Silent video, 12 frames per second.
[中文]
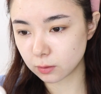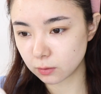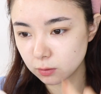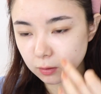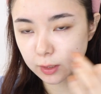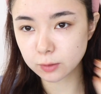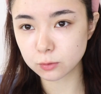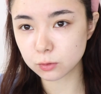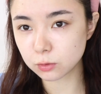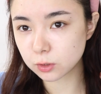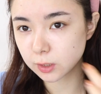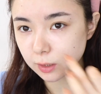我感觉
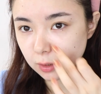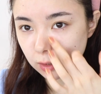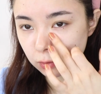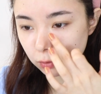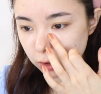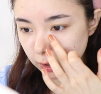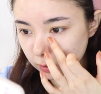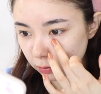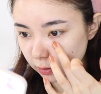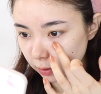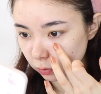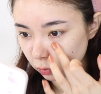就这一点都上的有
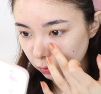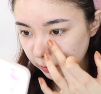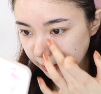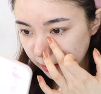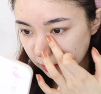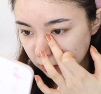点多哎。